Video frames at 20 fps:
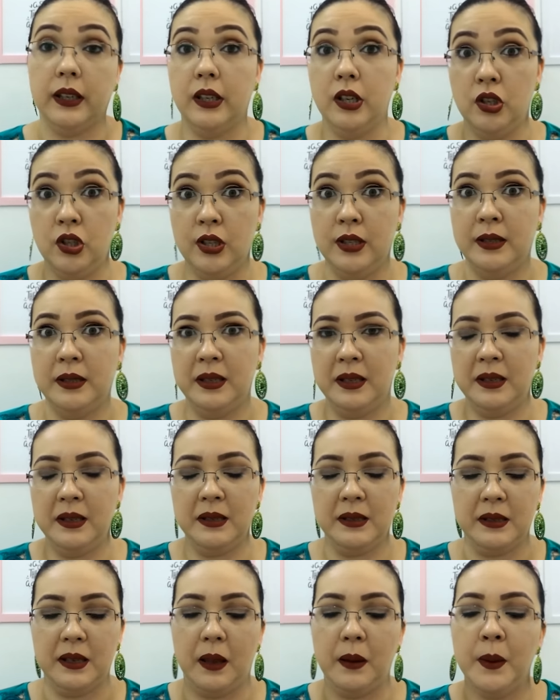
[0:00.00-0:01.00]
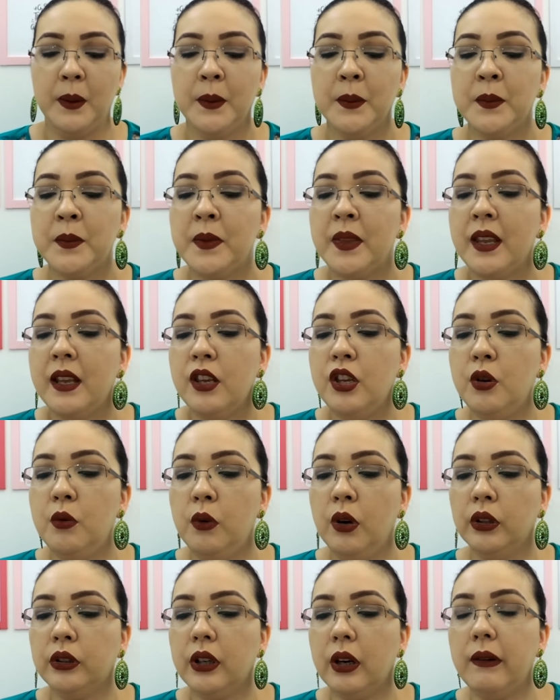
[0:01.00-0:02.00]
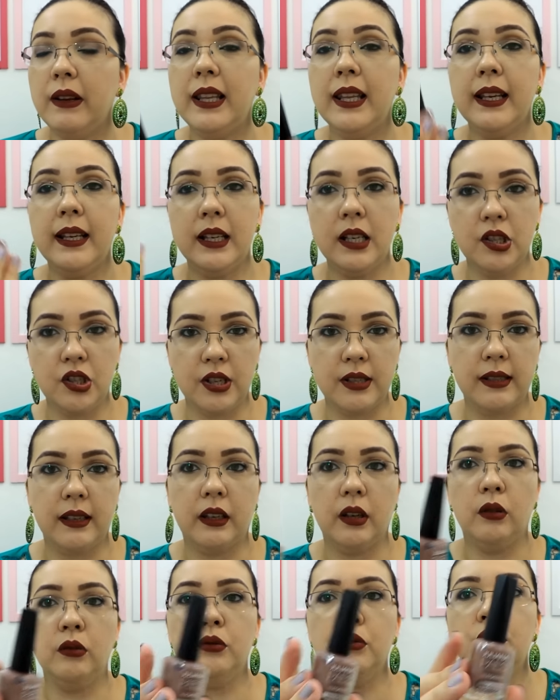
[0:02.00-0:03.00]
acredite se quiser. E o outro é o elegante, esse aqui é